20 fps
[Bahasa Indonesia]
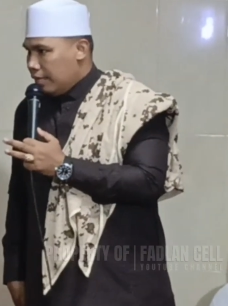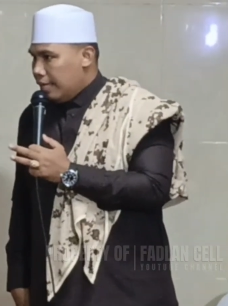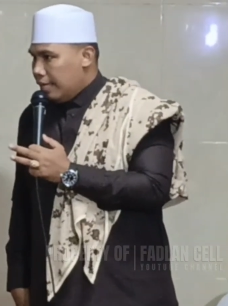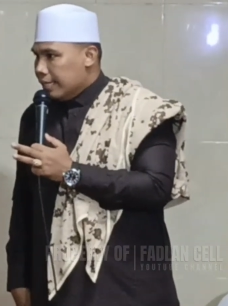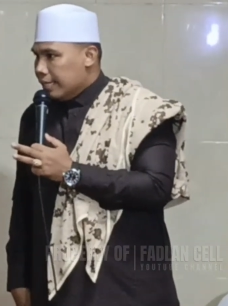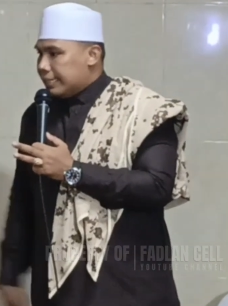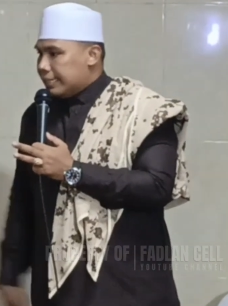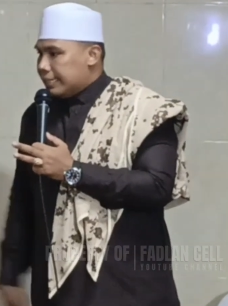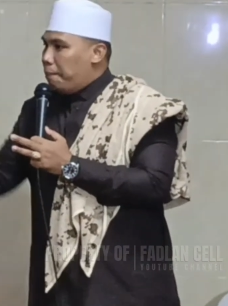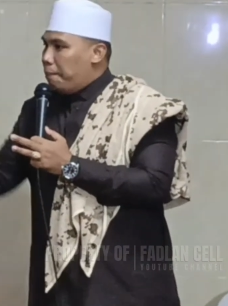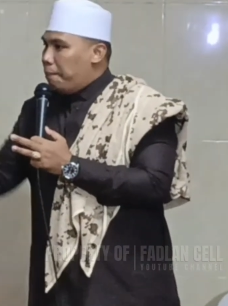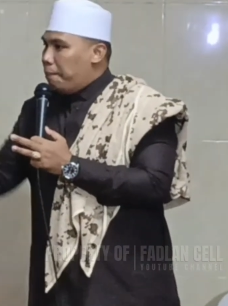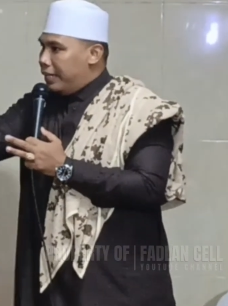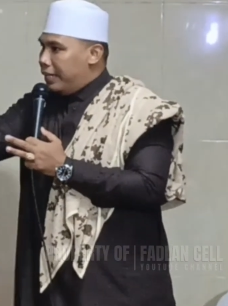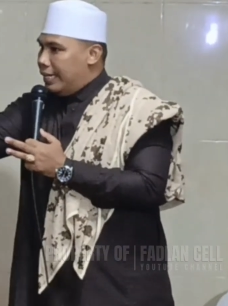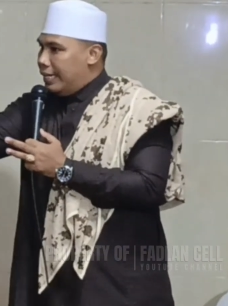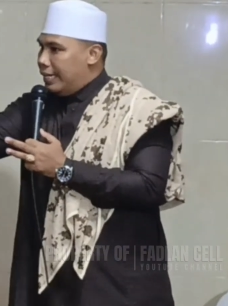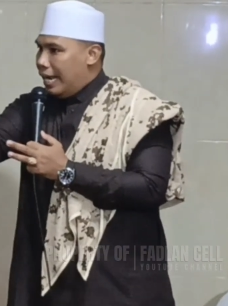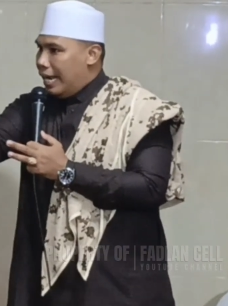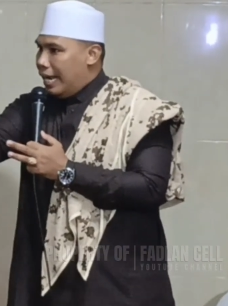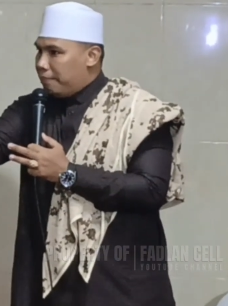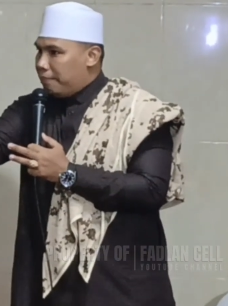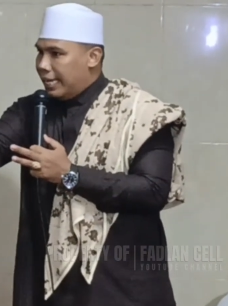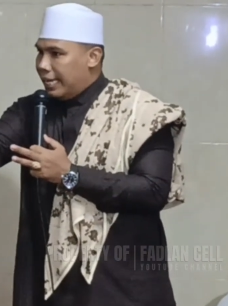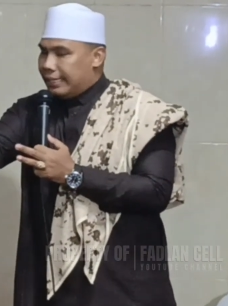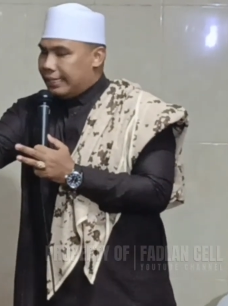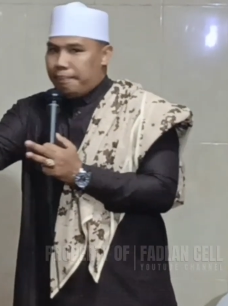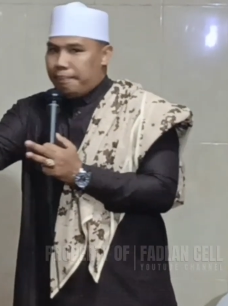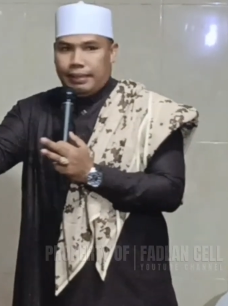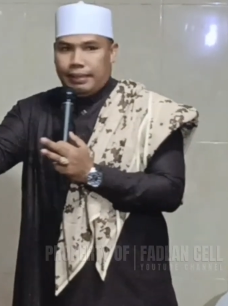sampai di dalam ya.
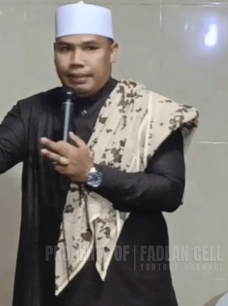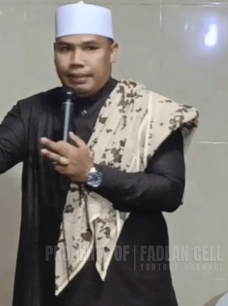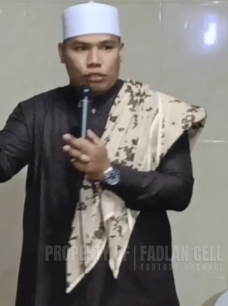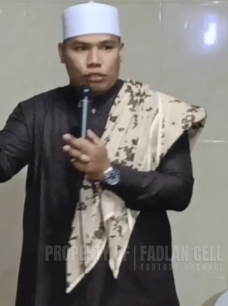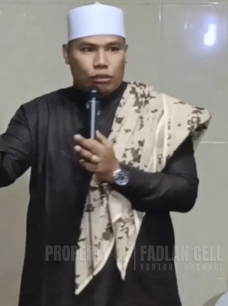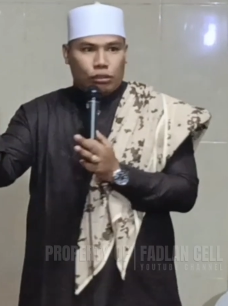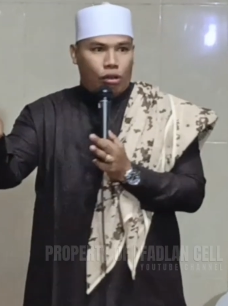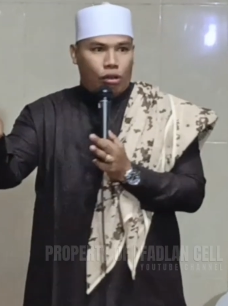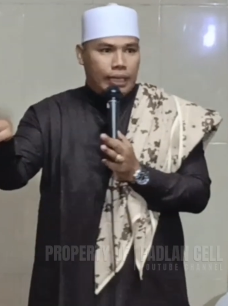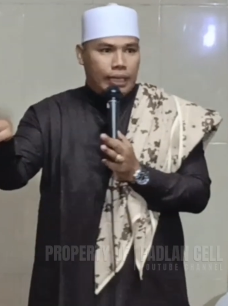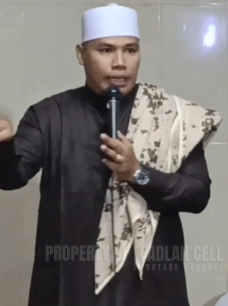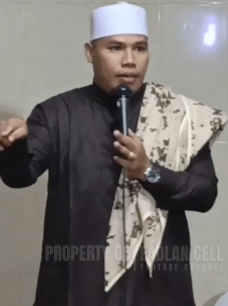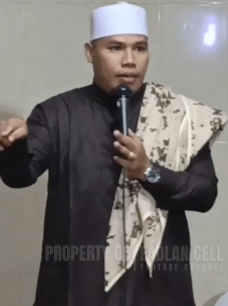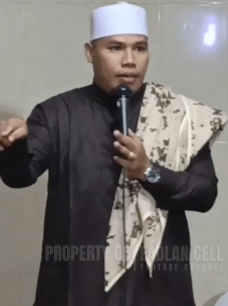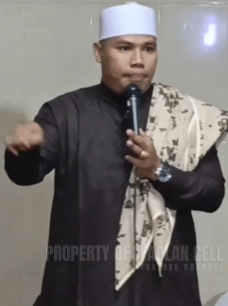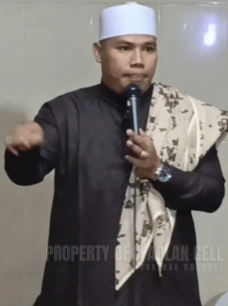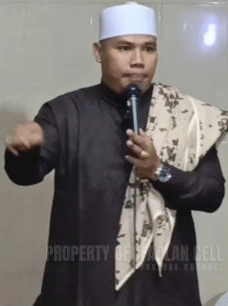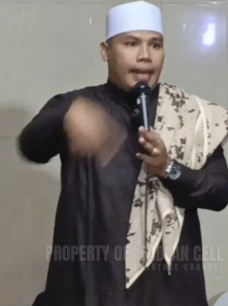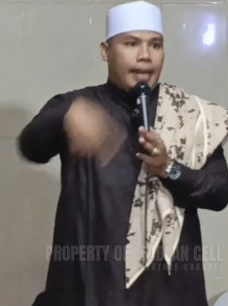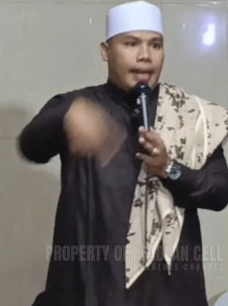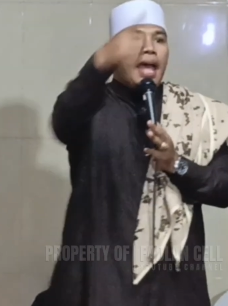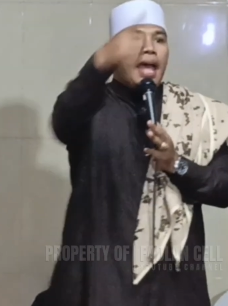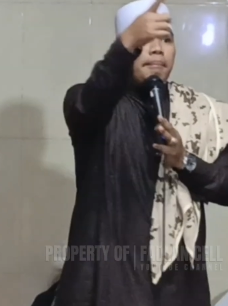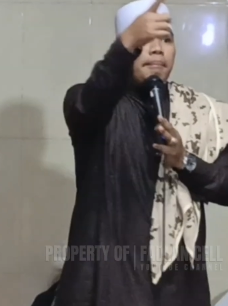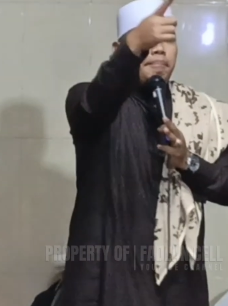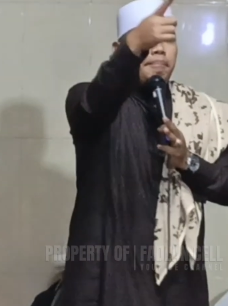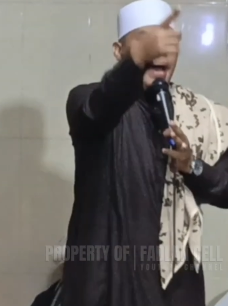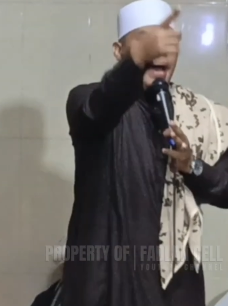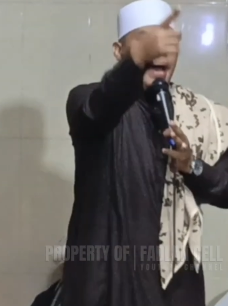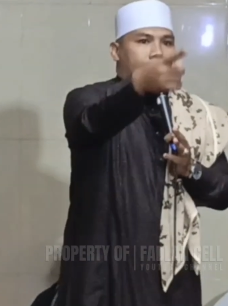kitab Nasoihul
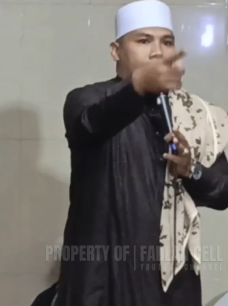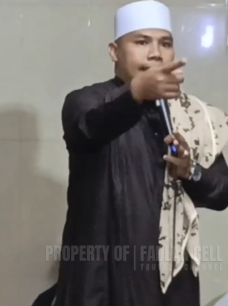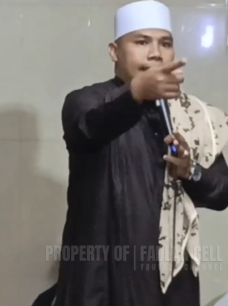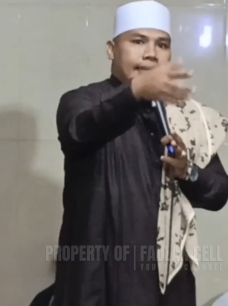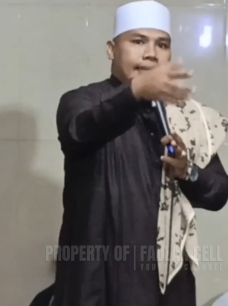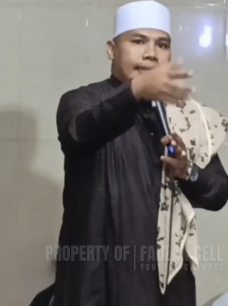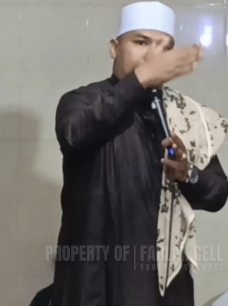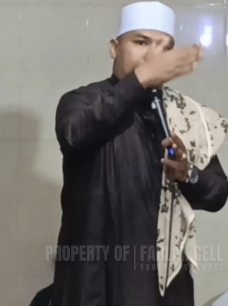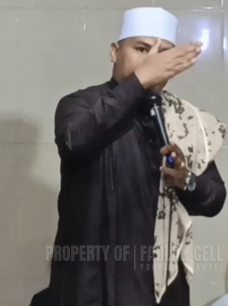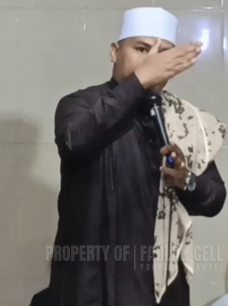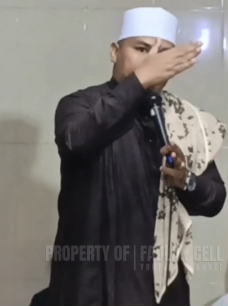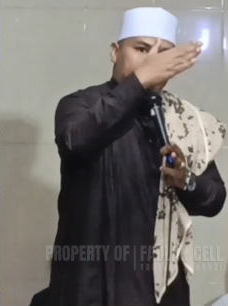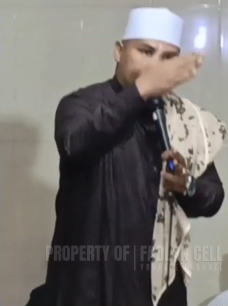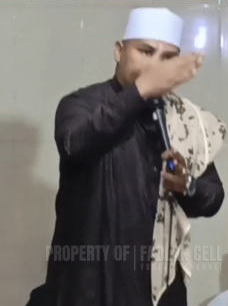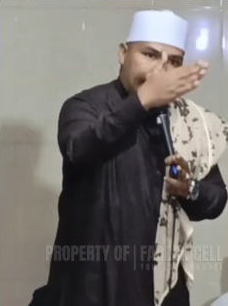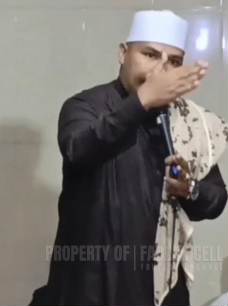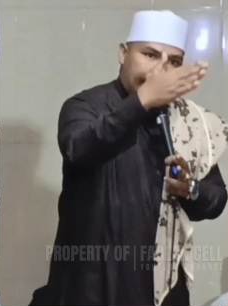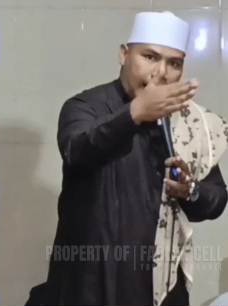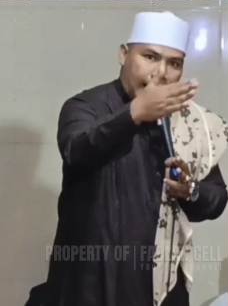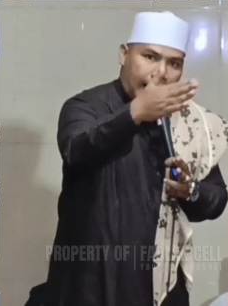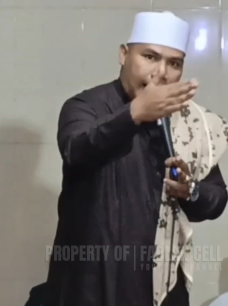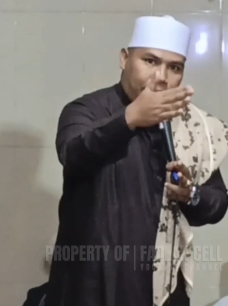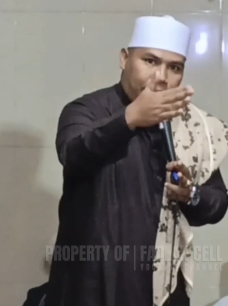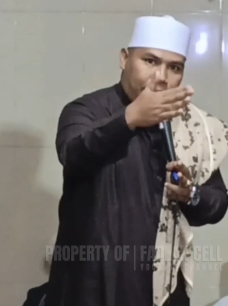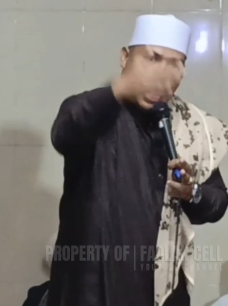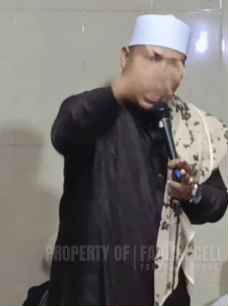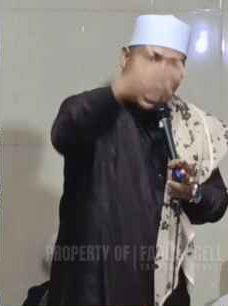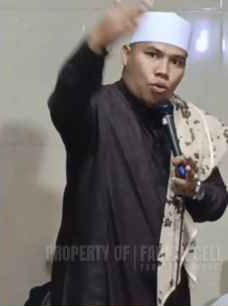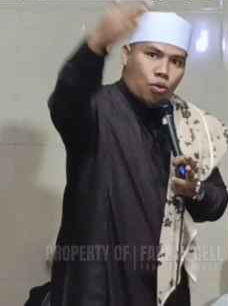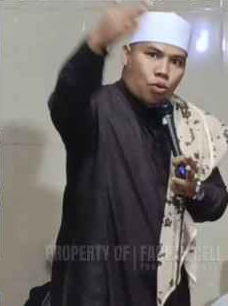Ibad bahasa milan
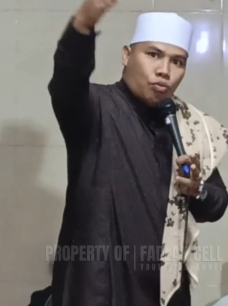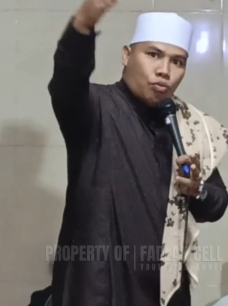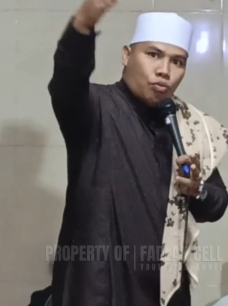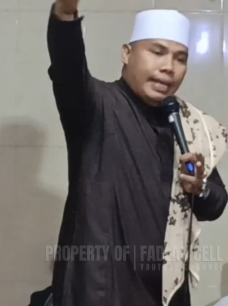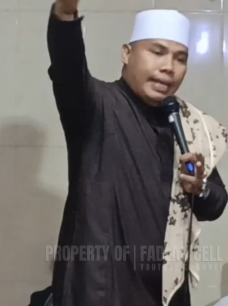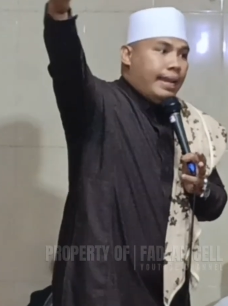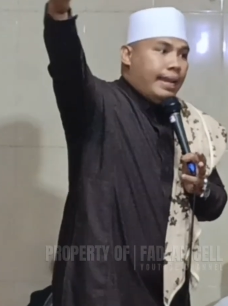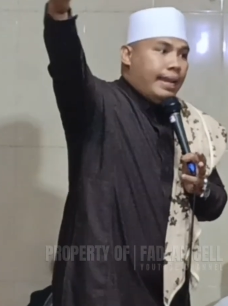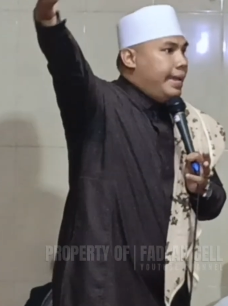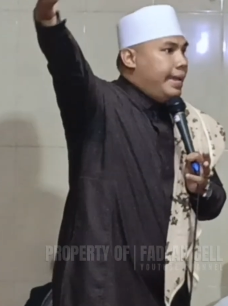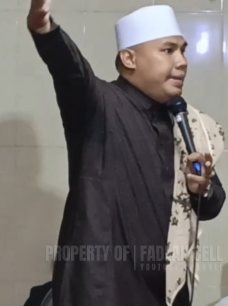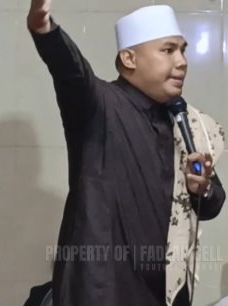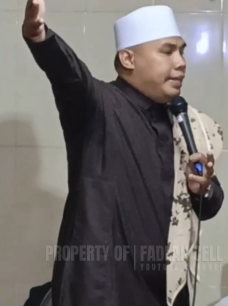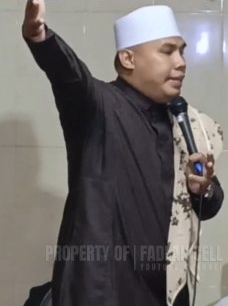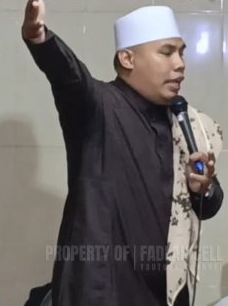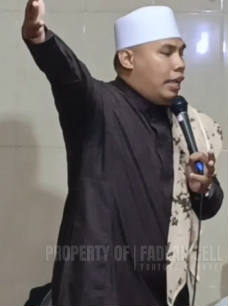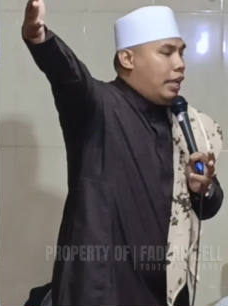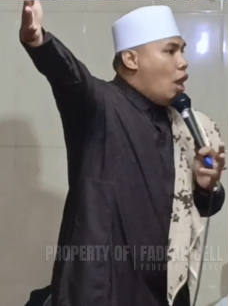au milaini